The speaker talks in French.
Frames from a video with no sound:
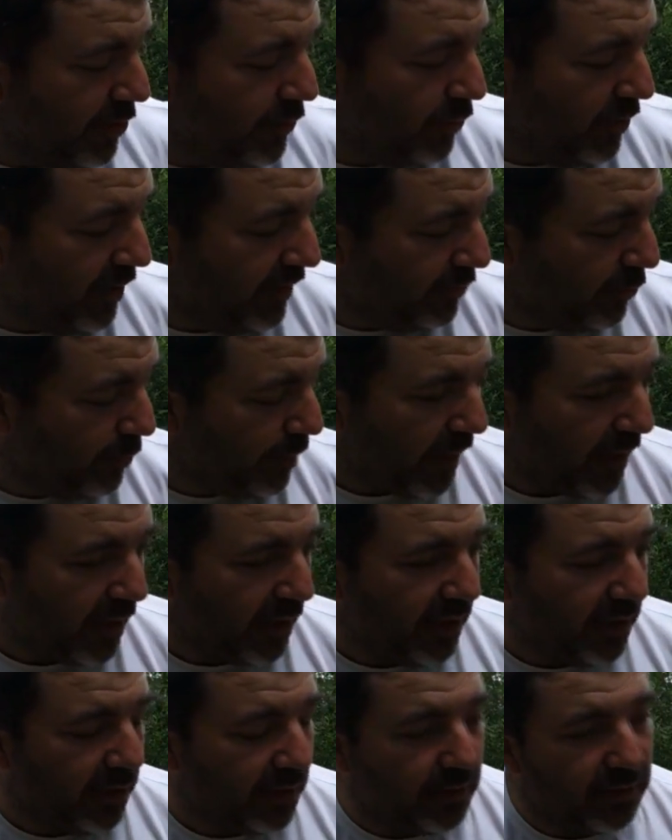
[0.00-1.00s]
je voulais vous
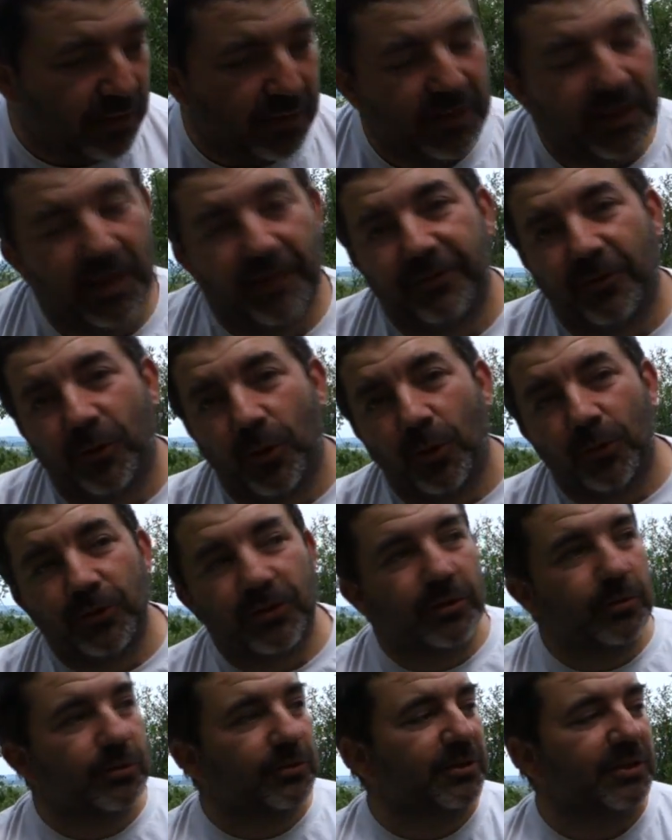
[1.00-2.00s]
parler euh, il y a fort
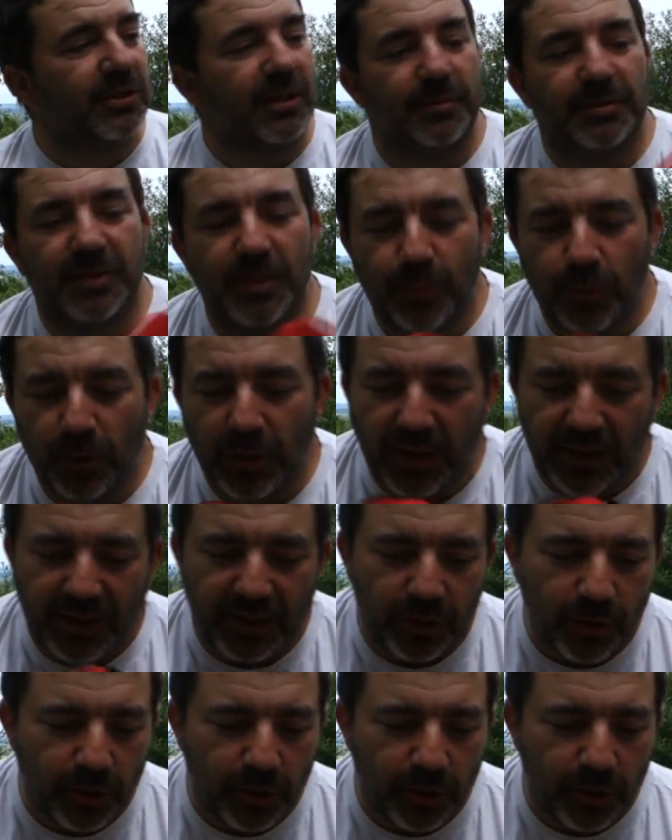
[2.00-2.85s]
longtemps aussi un petit peu de la kit